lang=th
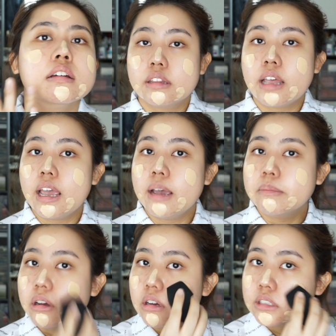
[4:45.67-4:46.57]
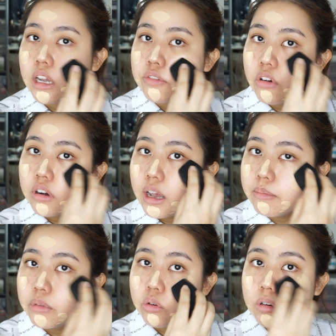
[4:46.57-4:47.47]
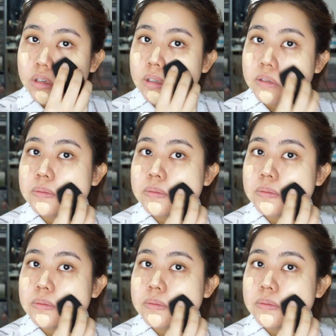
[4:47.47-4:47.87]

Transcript: แต้มแล้วก็ใช้ฟองน้ำลงเลย